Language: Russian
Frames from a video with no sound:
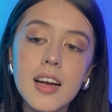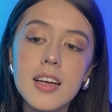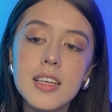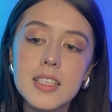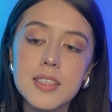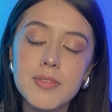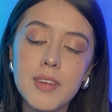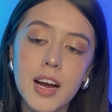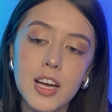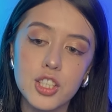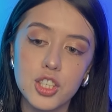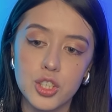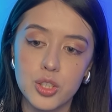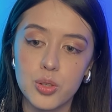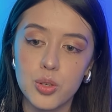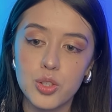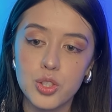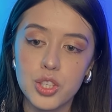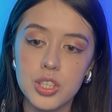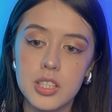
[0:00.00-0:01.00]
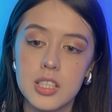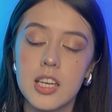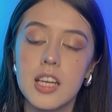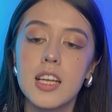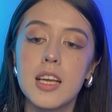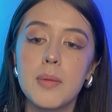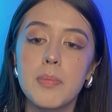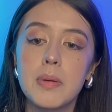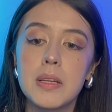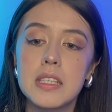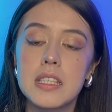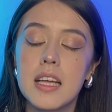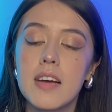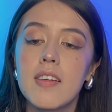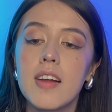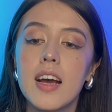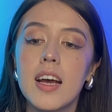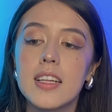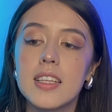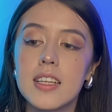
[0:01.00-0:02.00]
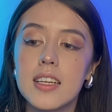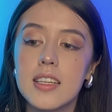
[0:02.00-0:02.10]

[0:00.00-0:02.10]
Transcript: с вашей точки зрения представляют